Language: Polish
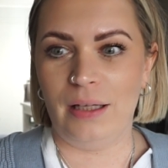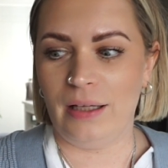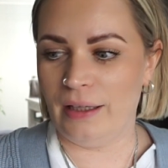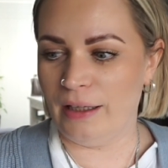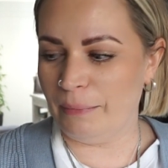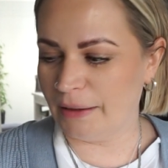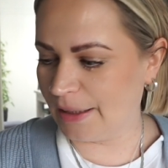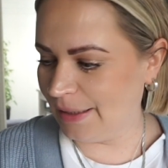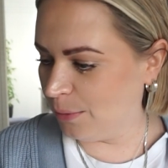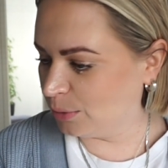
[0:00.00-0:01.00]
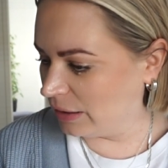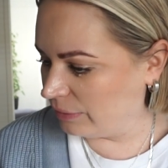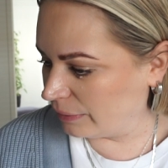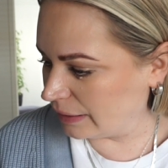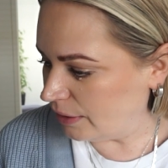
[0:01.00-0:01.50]
e, materiał, który
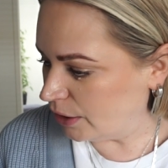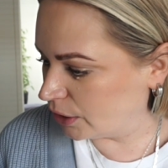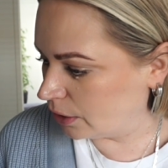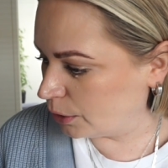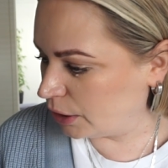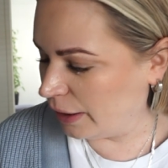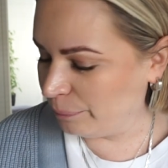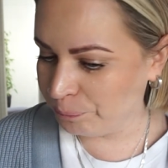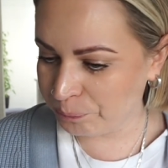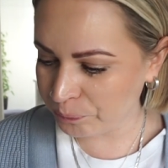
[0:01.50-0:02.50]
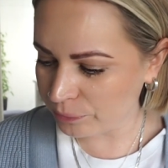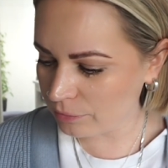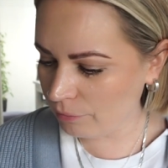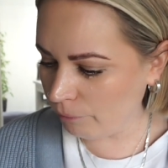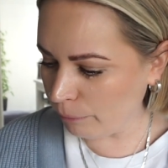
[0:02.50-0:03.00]
Wam za chwilę jeszcze doślę,
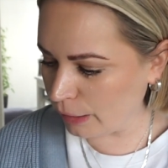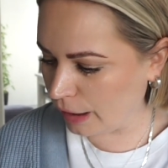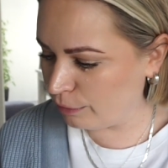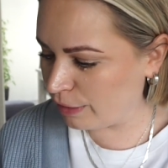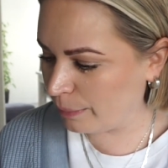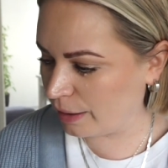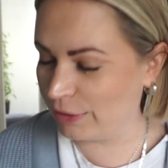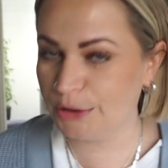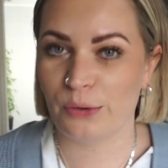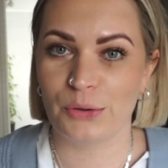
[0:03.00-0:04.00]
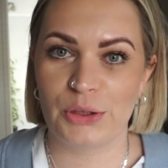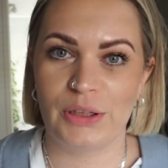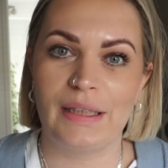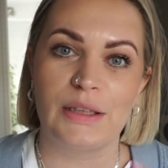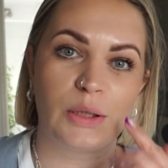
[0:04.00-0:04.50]
E, w ramach właśnie
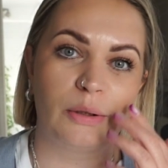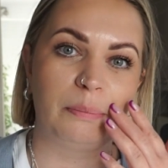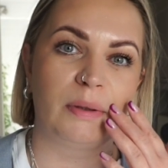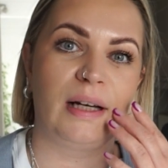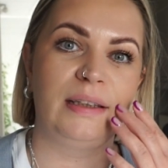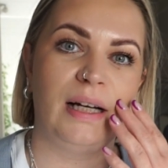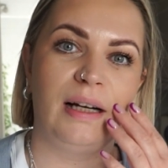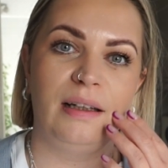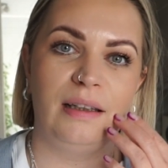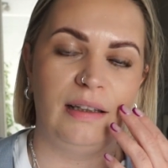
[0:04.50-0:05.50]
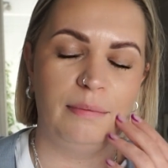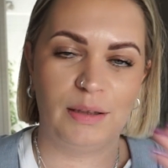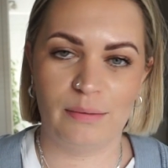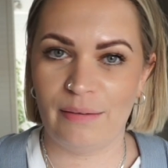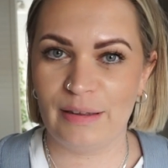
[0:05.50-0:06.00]
rozszerzenia naszego spotkania e,
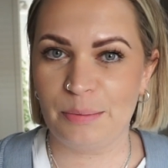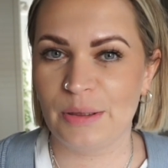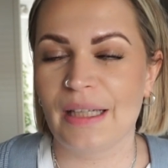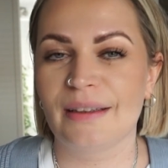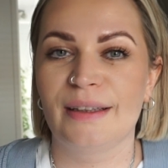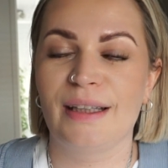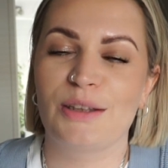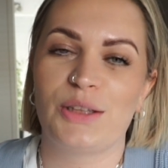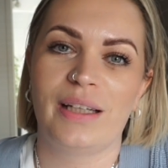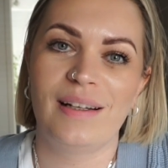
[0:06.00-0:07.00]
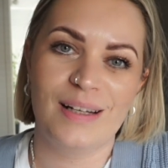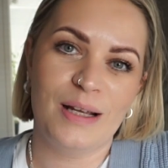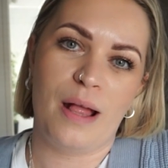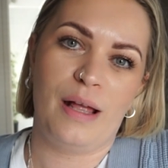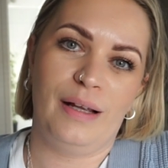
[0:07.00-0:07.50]
będą dla Was przydatne, także
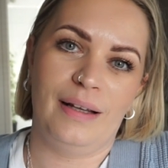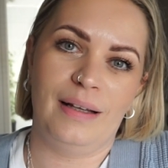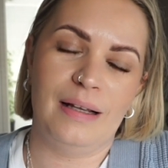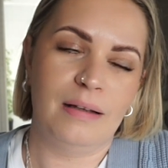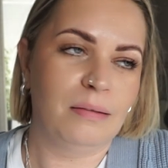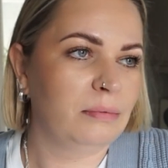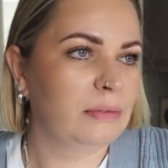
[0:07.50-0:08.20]
e,